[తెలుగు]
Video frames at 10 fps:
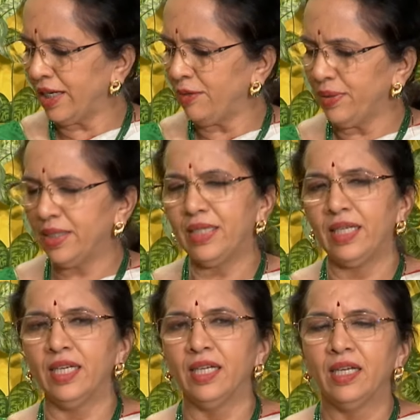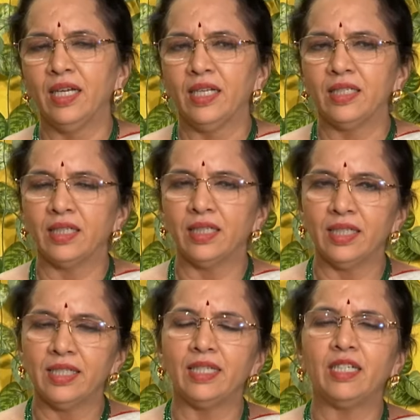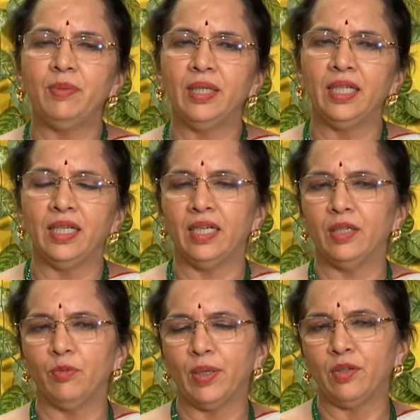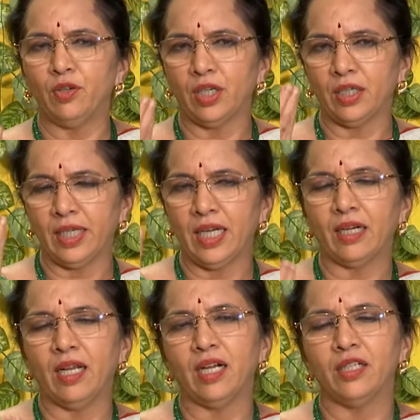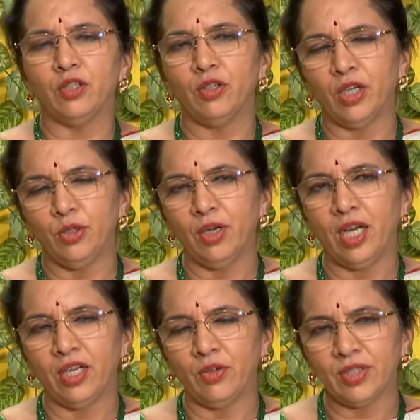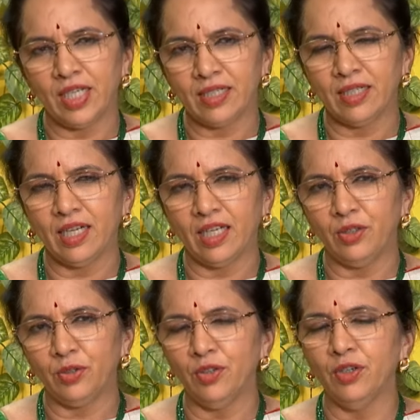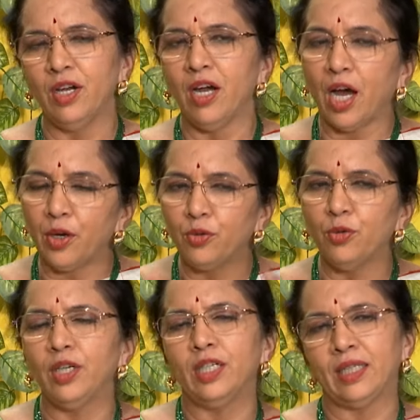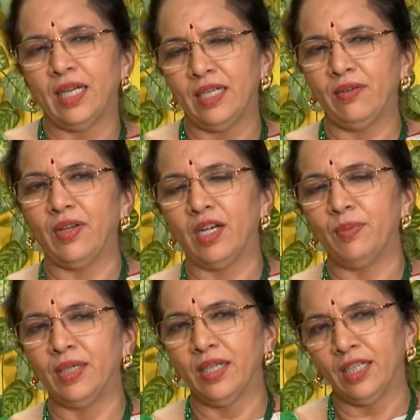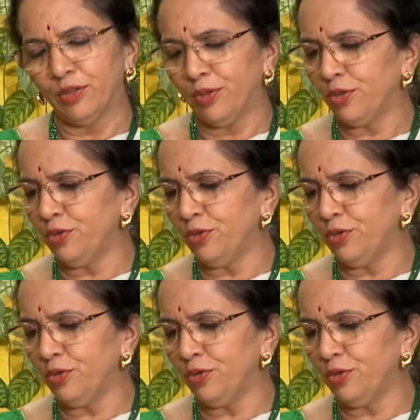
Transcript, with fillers: కలిపేసి చక్కగా చిక్కబడి అంటే మనం ఒక కేక్ లాగానో లడ్డు లాగానో చేసేలాందుకు అనుకూలంగా తయారవ్వాలన్నమాట అంతవరకు